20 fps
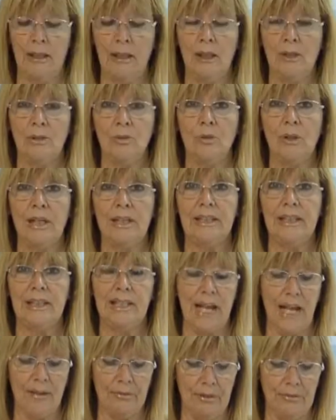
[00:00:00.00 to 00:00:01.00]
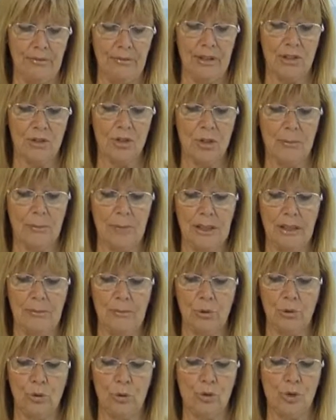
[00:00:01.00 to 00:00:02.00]
Nulla di grave invece per il
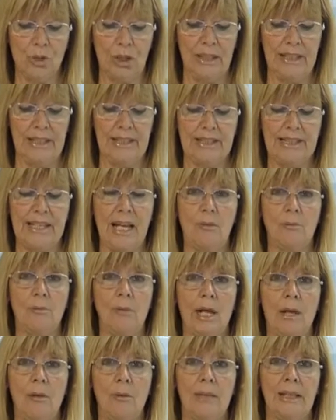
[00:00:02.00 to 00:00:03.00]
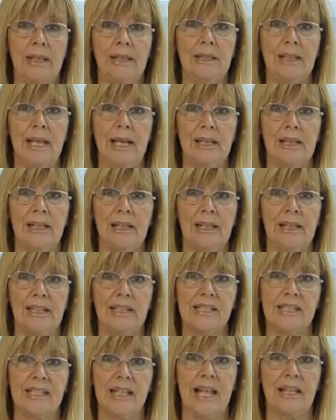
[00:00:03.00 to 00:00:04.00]
motociclista, una quarantenne
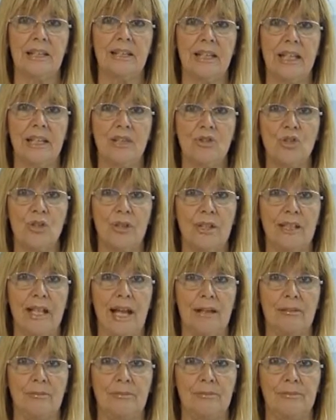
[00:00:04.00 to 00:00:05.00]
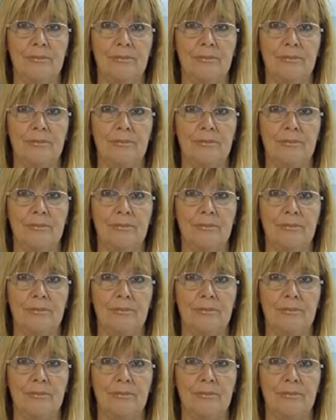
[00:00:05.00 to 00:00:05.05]
residente in città.